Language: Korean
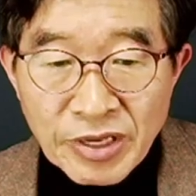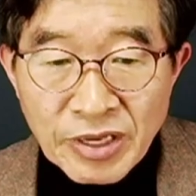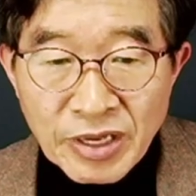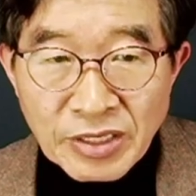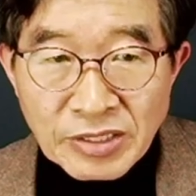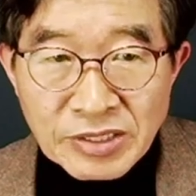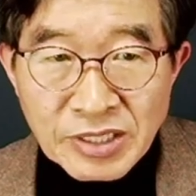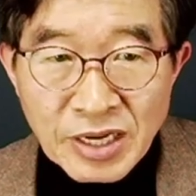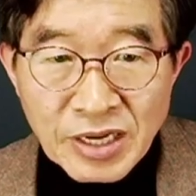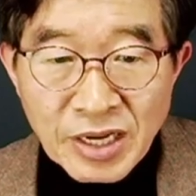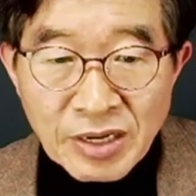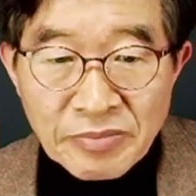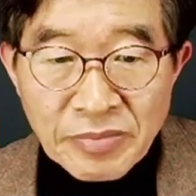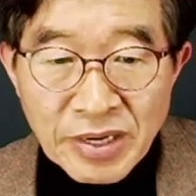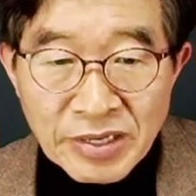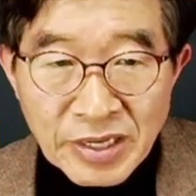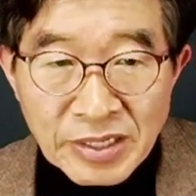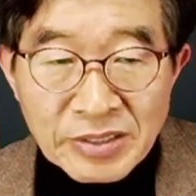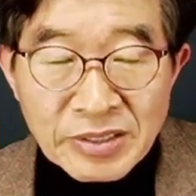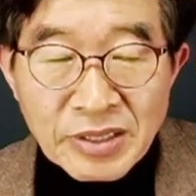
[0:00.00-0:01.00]
회계사가
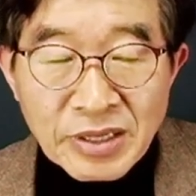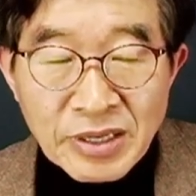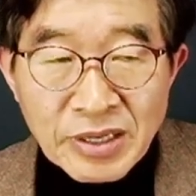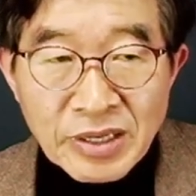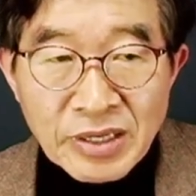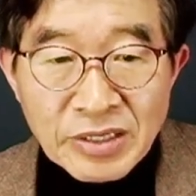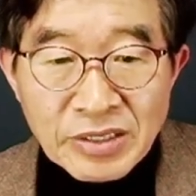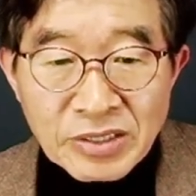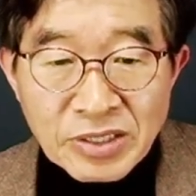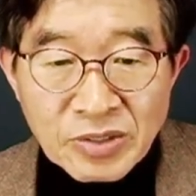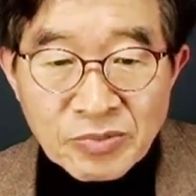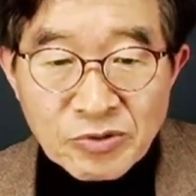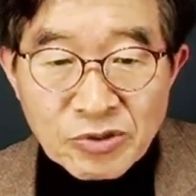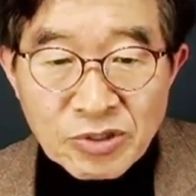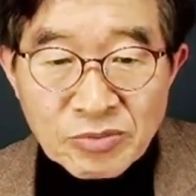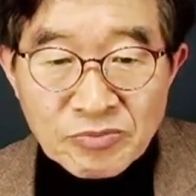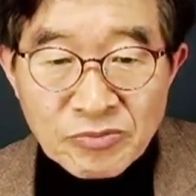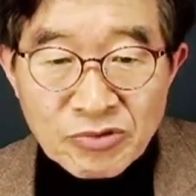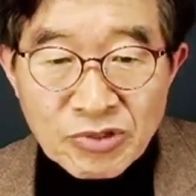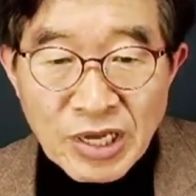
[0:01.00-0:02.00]
말한
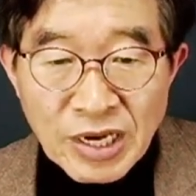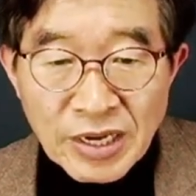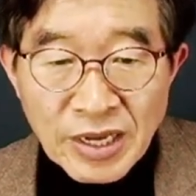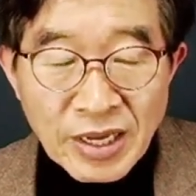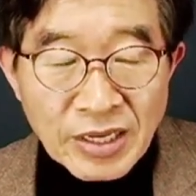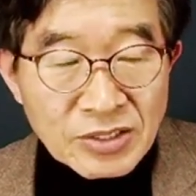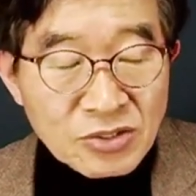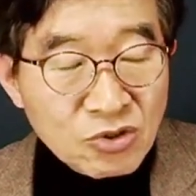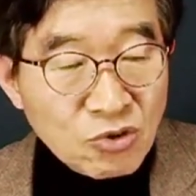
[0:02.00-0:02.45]
더불어민주당의